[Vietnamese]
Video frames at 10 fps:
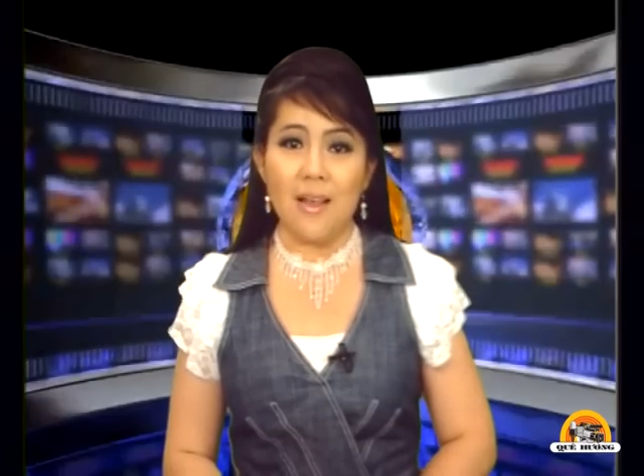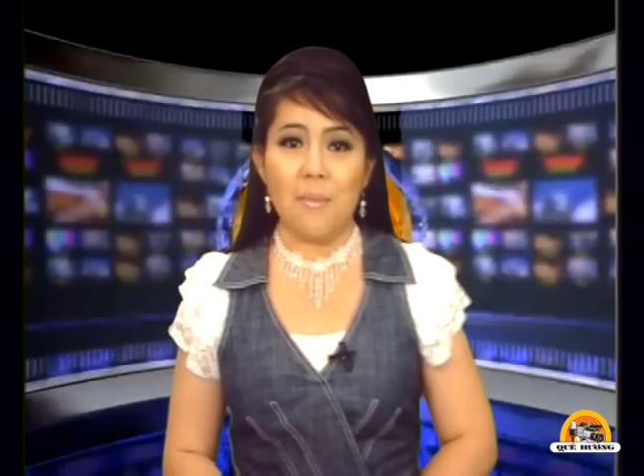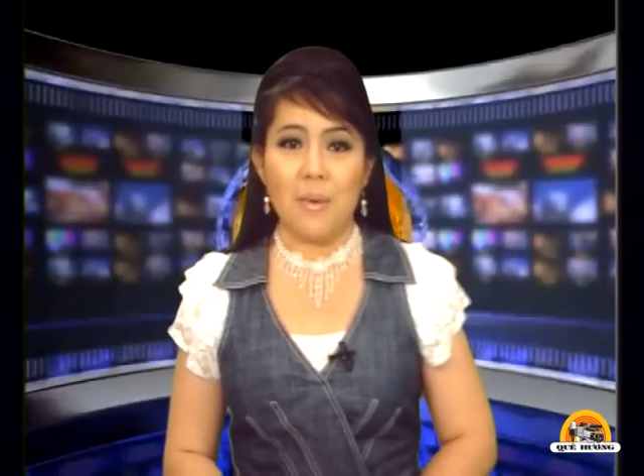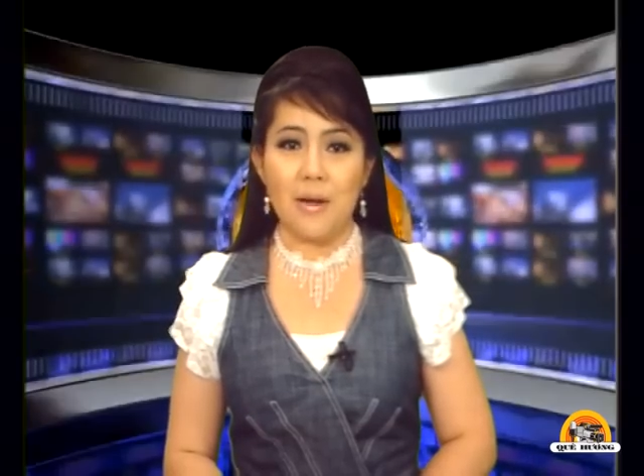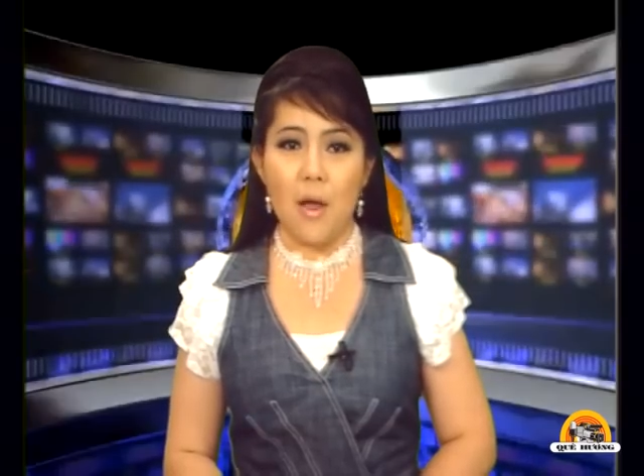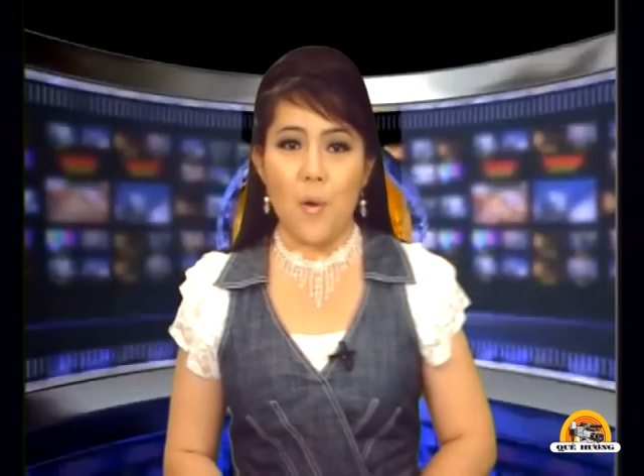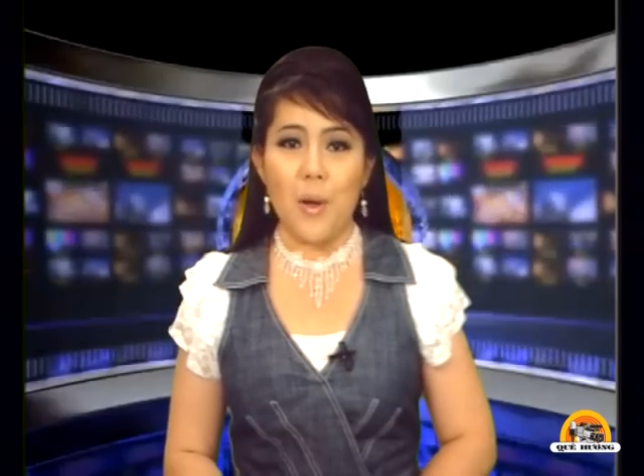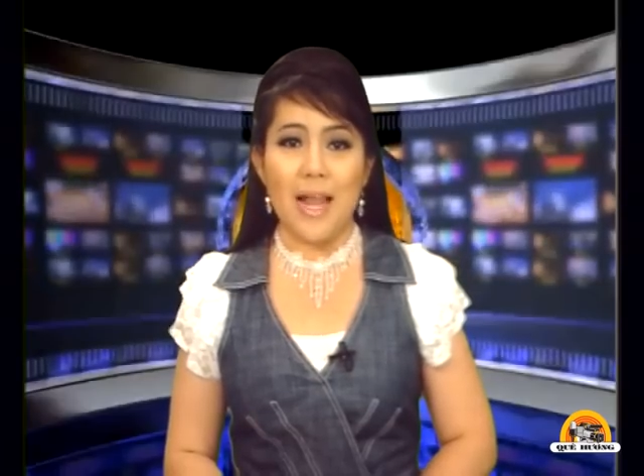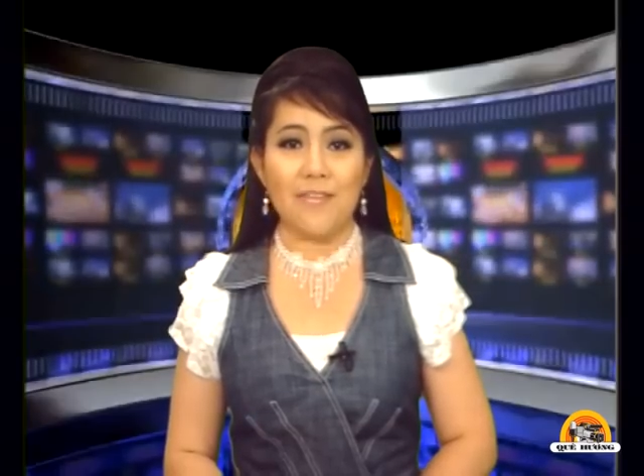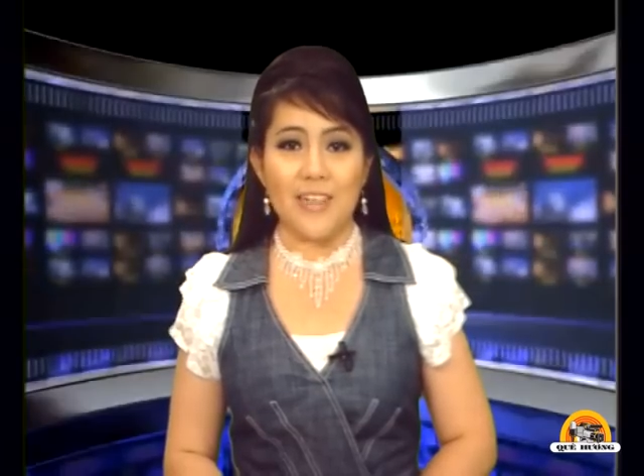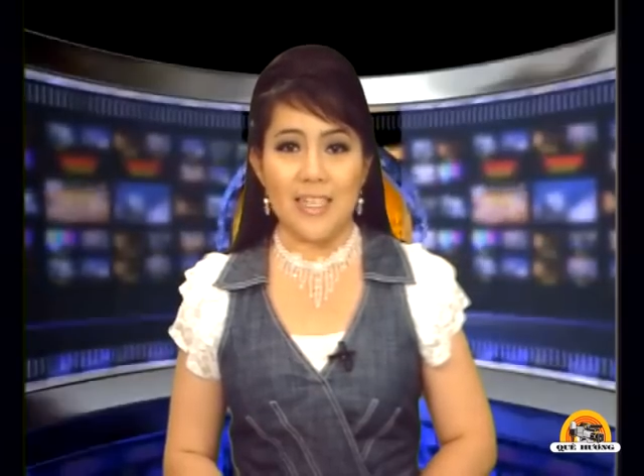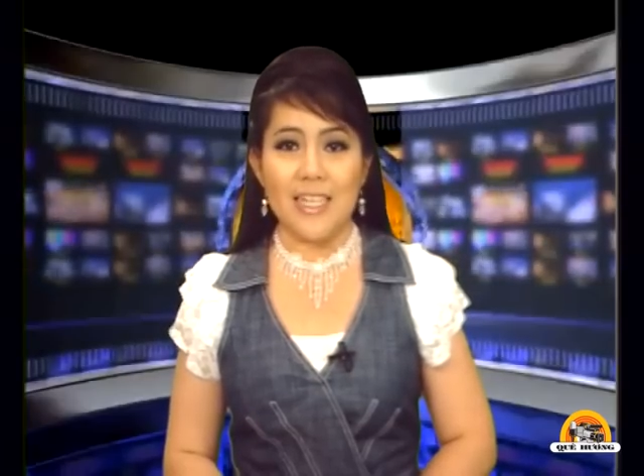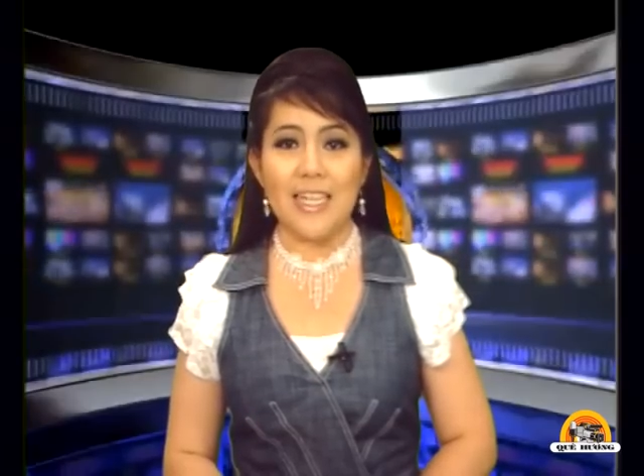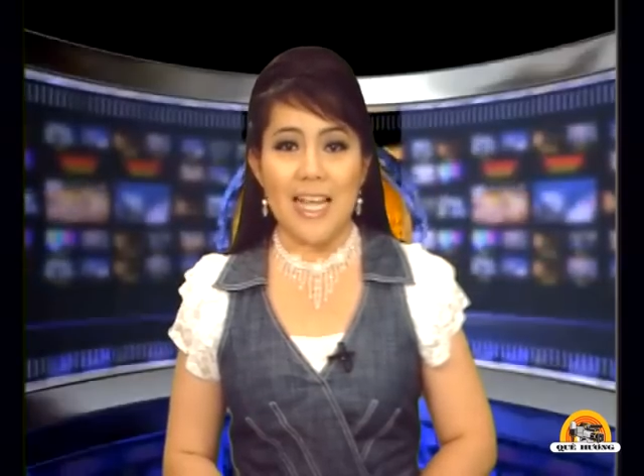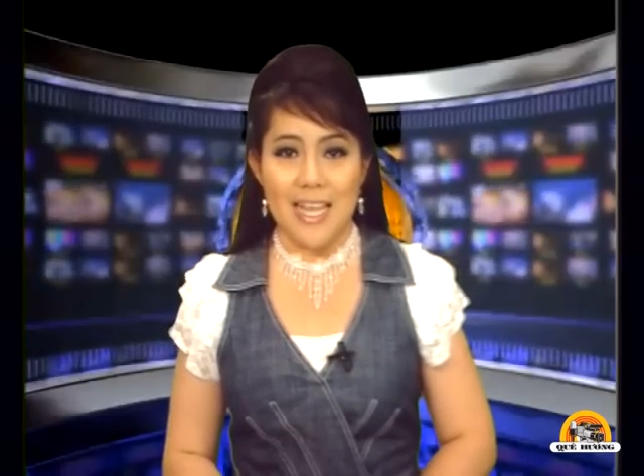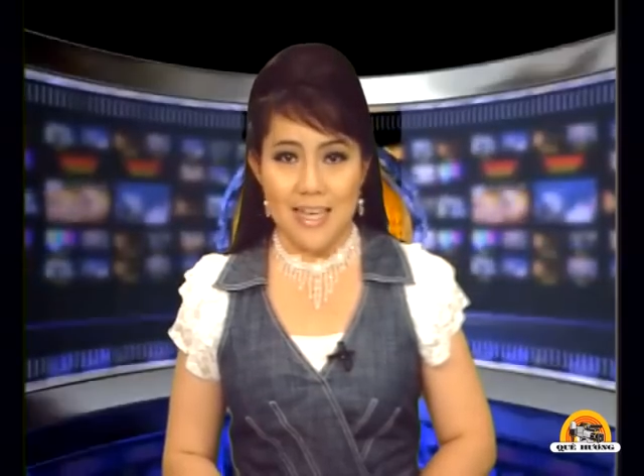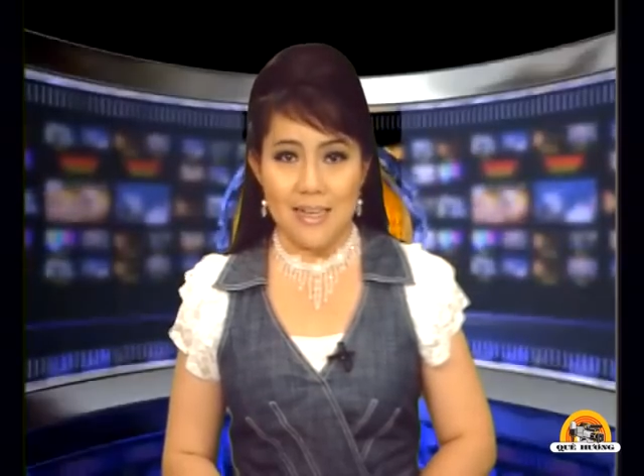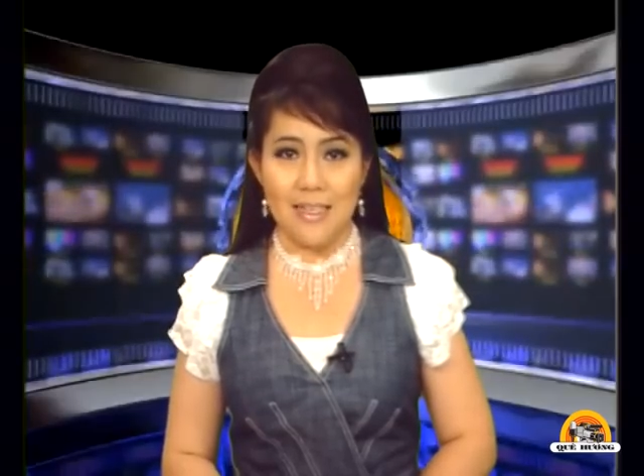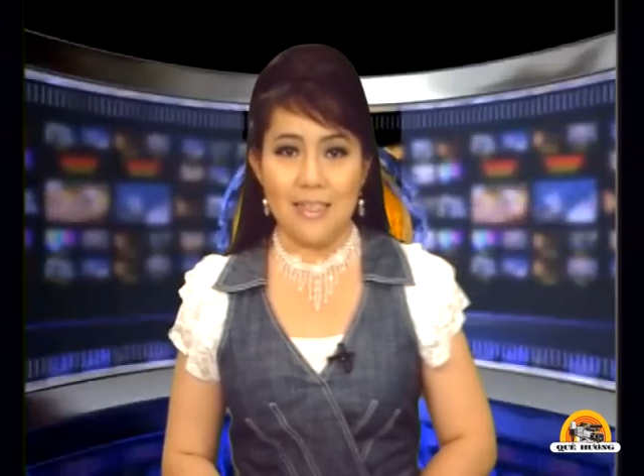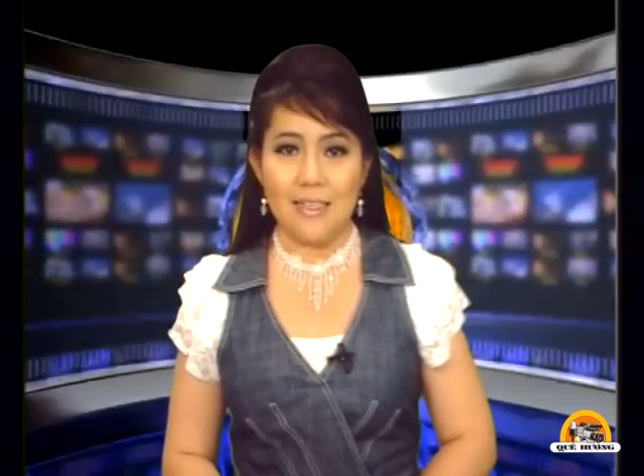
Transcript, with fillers: Mở đầu là phần tin thế giới.